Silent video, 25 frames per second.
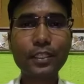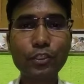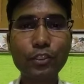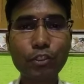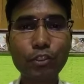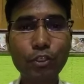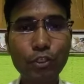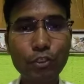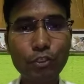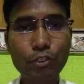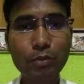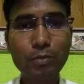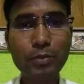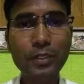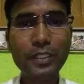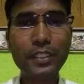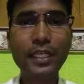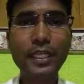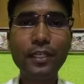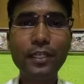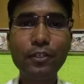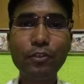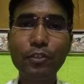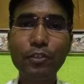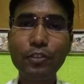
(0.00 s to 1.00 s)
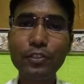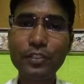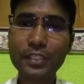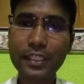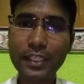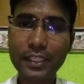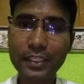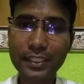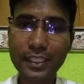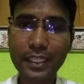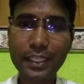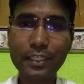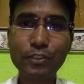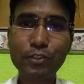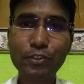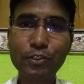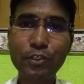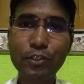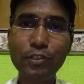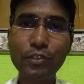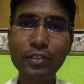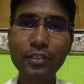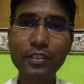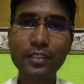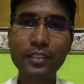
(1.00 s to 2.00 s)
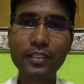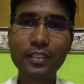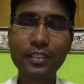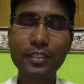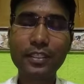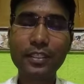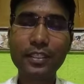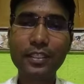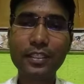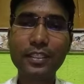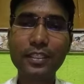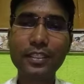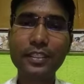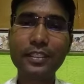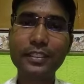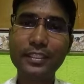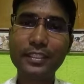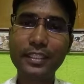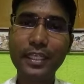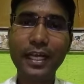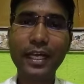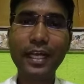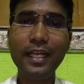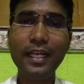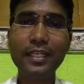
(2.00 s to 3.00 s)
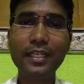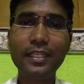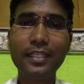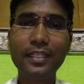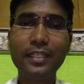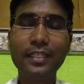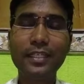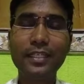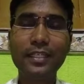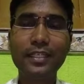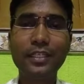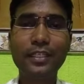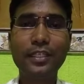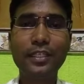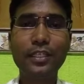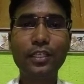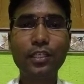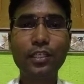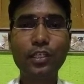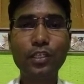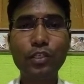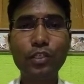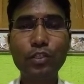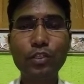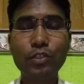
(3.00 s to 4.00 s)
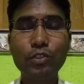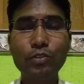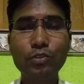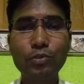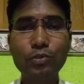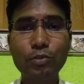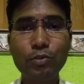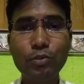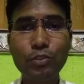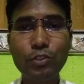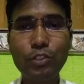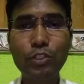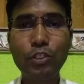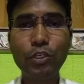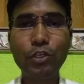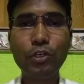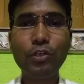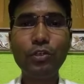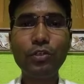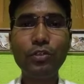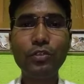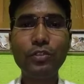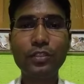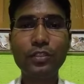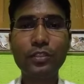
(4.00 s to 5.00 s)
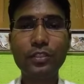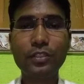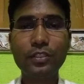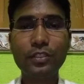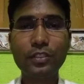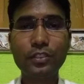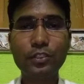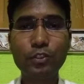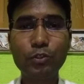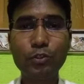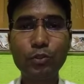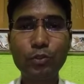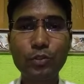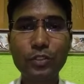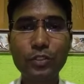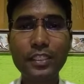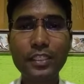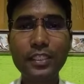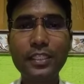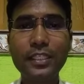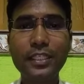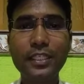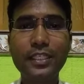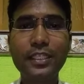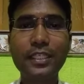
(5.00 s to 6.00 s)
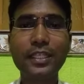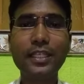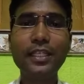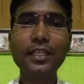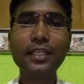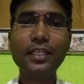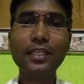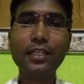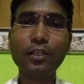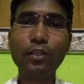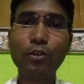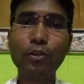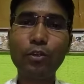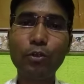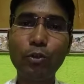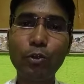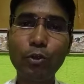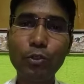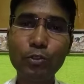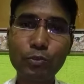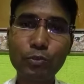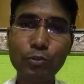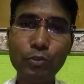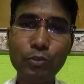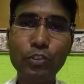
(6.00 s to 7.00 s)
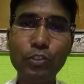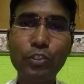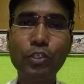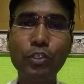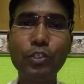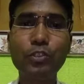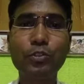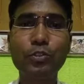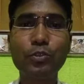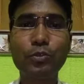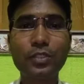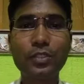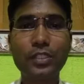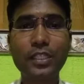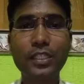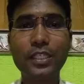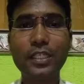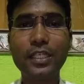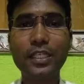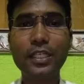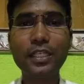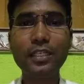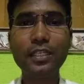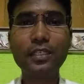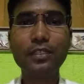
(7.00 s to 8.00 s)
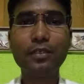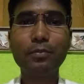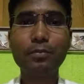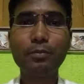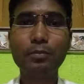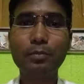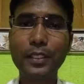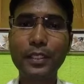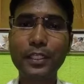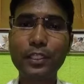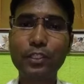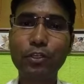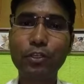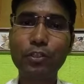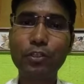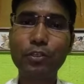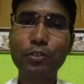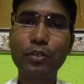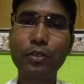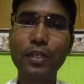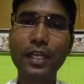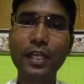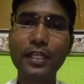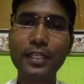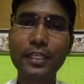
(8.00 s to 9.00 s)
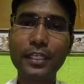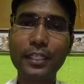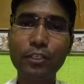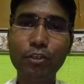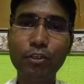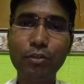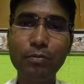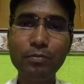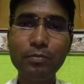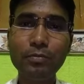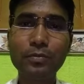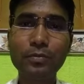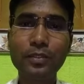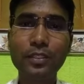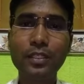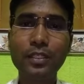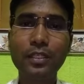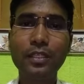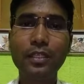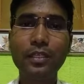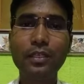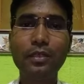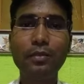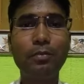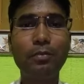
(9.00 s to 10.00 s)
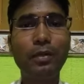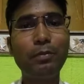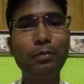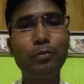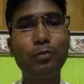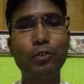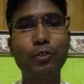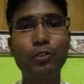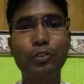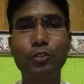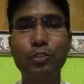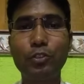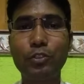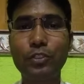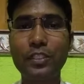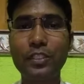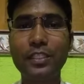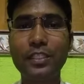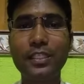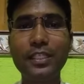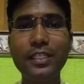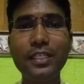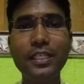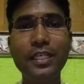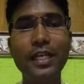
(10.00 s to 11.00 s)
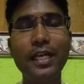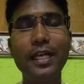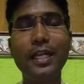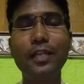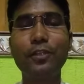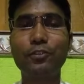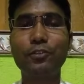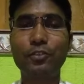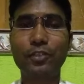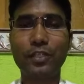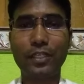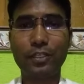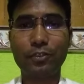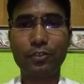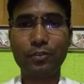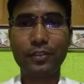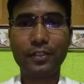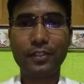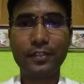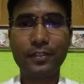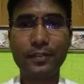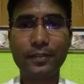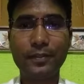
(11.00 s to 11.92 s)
তর্কবিজ্ঞান হলো সেই শাস্ত্র যা শুদ্ধ যুক্তি থেকে অশুদ্ধ যুক্তিকে পৃথক করার নিয়ম বা পদ্ধতি নিয়ে আলোচনা করে